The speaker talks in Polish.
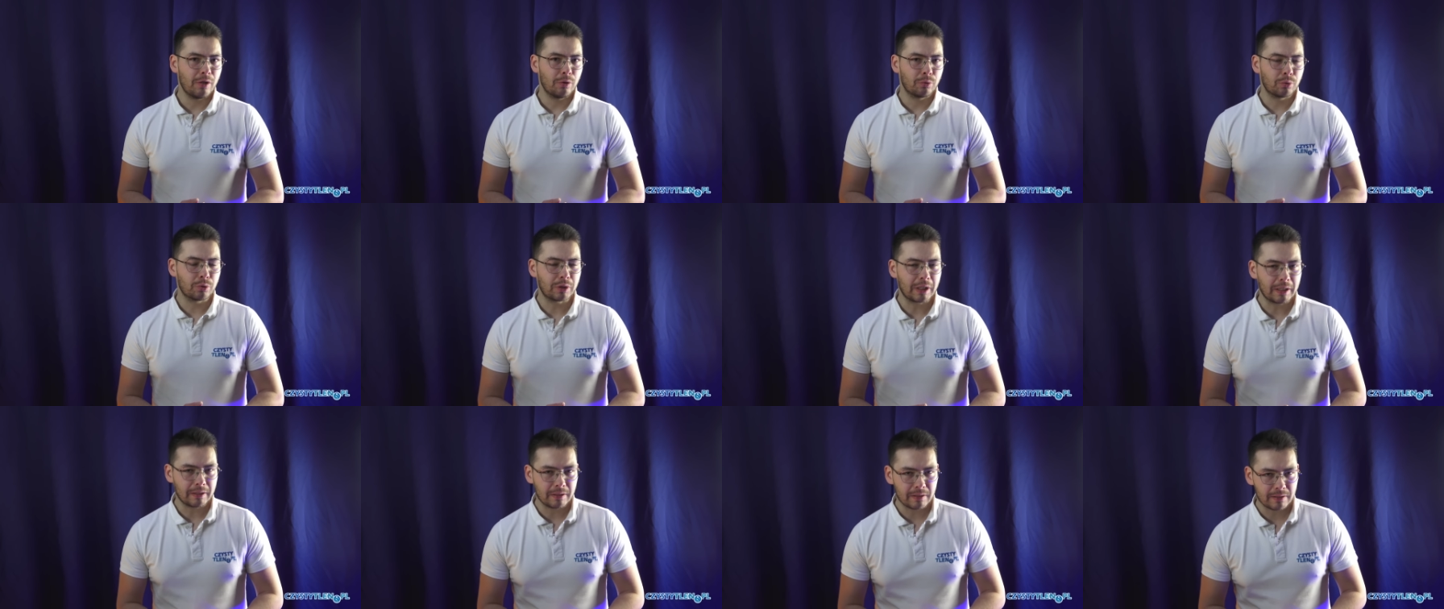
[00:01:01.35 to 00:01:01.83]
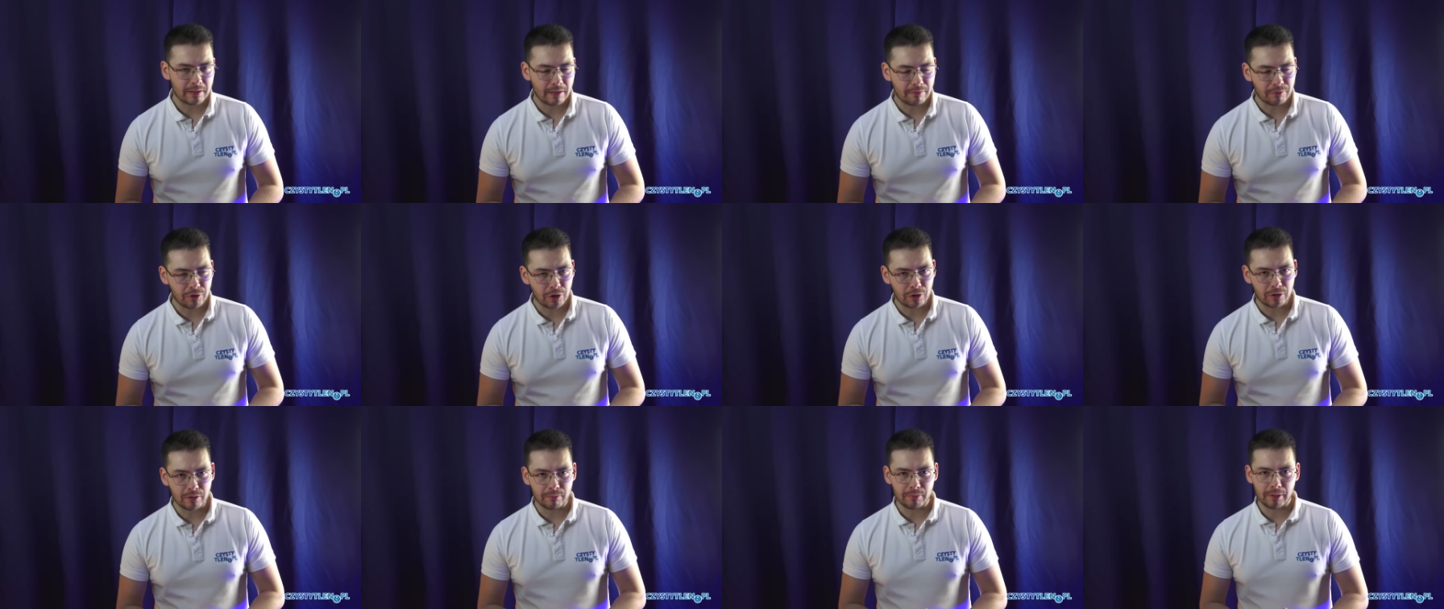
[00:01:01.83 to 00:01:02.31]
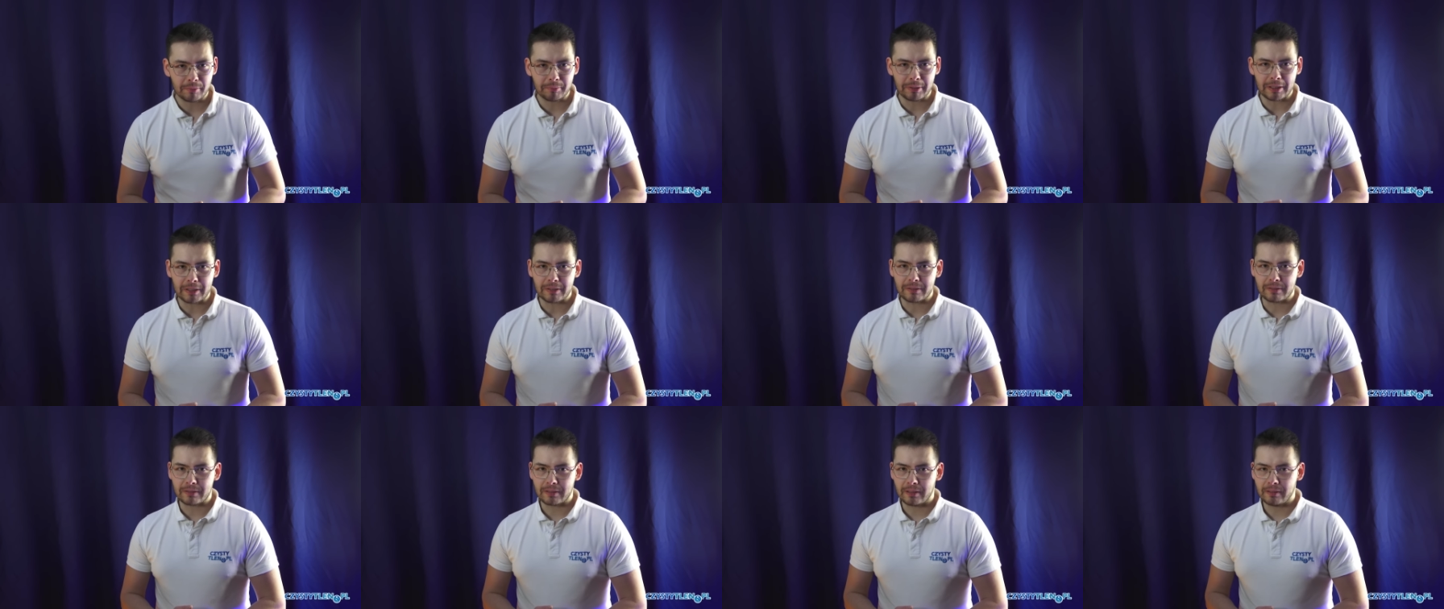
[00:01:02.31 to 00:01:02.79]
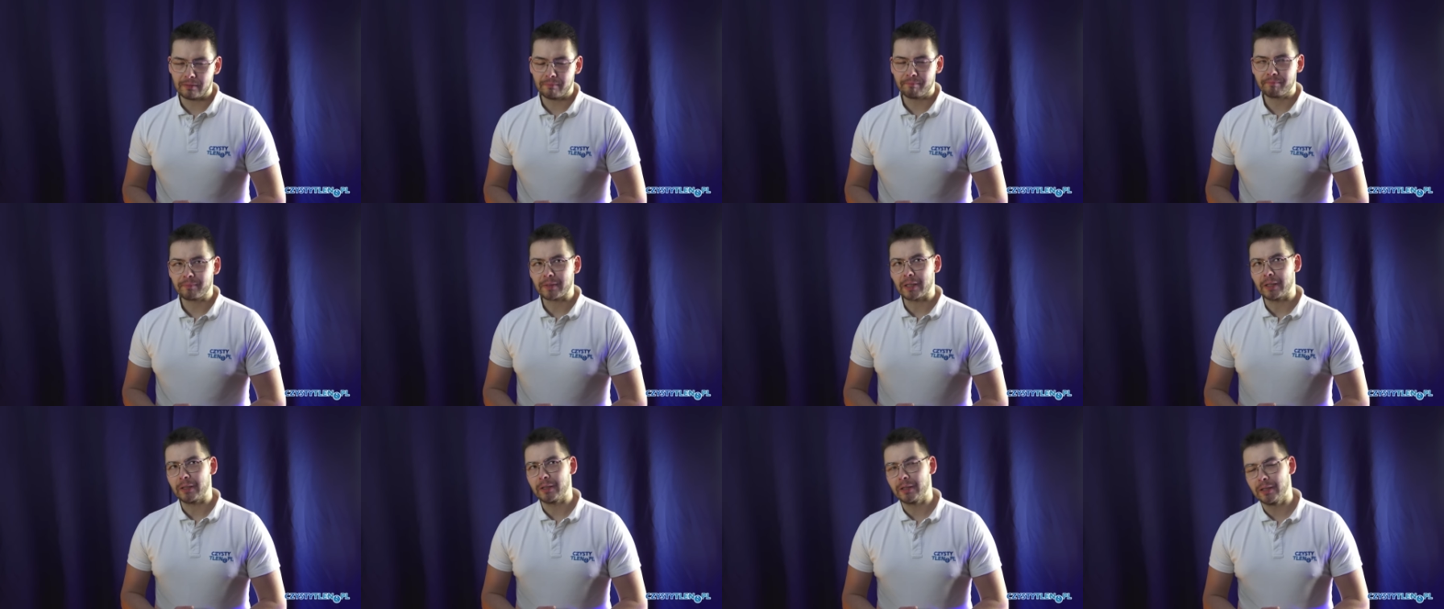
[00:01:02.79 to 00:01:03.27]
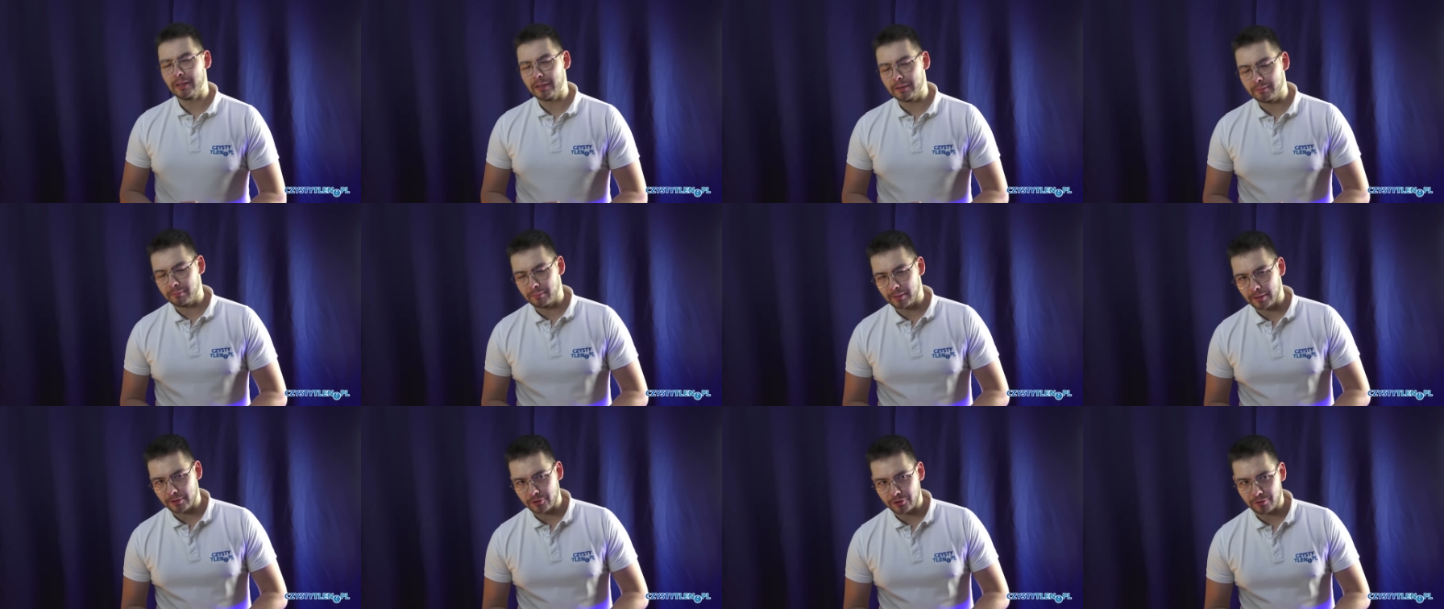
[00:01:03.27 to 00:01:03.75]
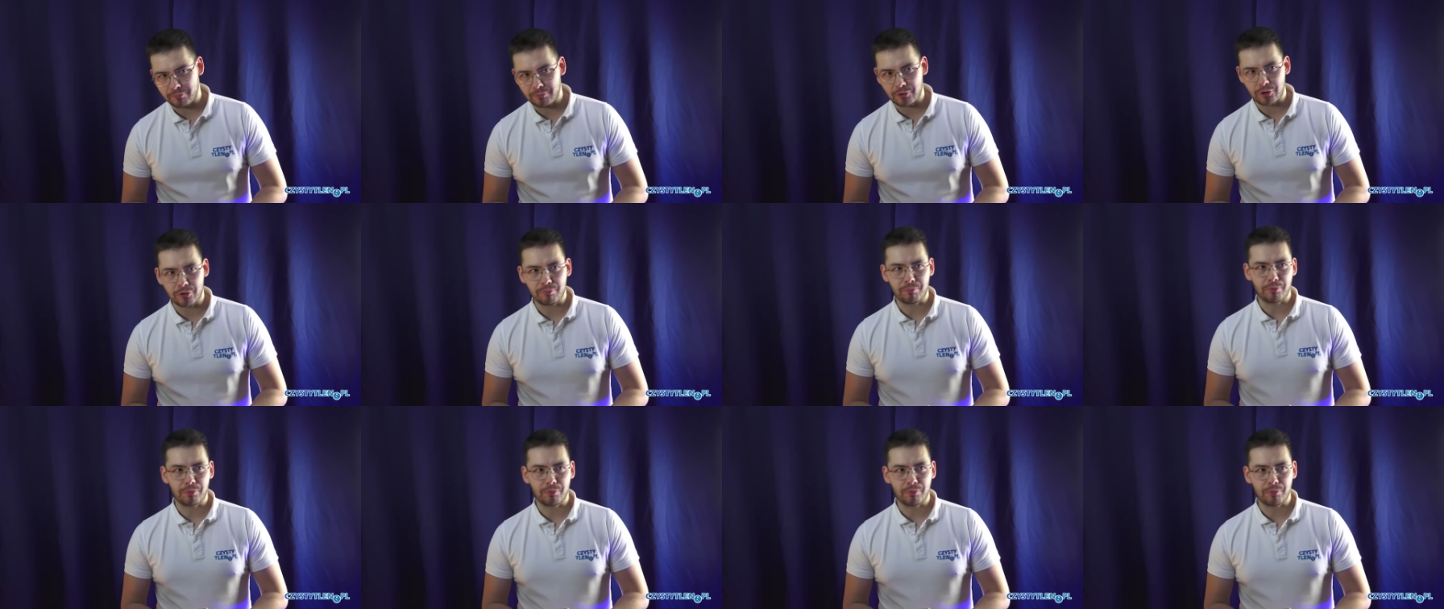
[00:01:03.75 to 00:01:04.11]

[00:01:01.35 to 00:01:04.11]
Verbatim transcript: Tutaj nie zawsze to ma miejsce, chyba że bierzesz